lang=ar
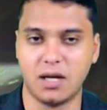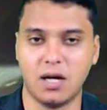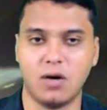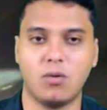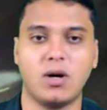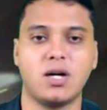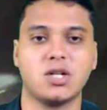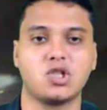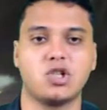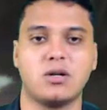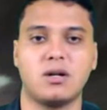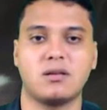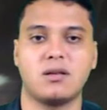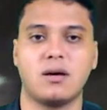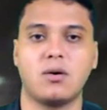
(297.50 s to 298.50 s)

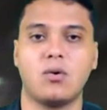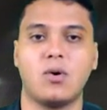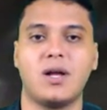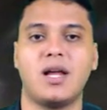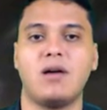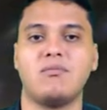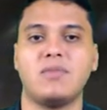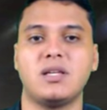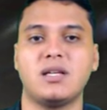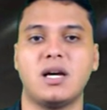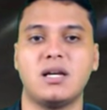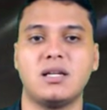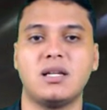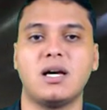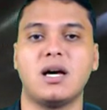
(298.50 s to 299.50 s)
وأشارت القوى الأمنية
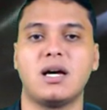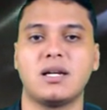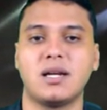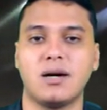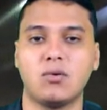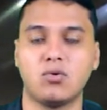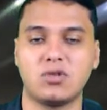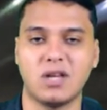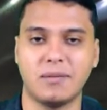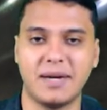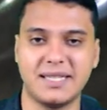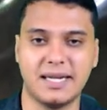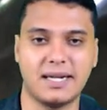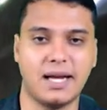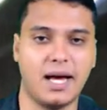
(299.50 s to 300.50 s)
إلى أنه
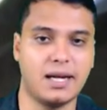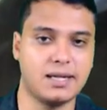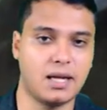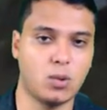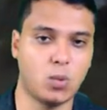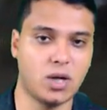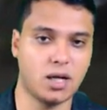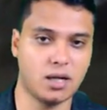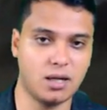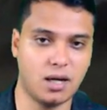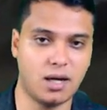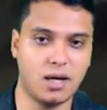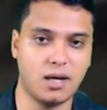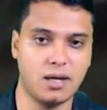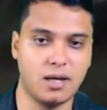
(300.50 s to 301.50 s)
تبين أن
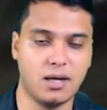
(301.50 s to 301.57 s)
الواقعة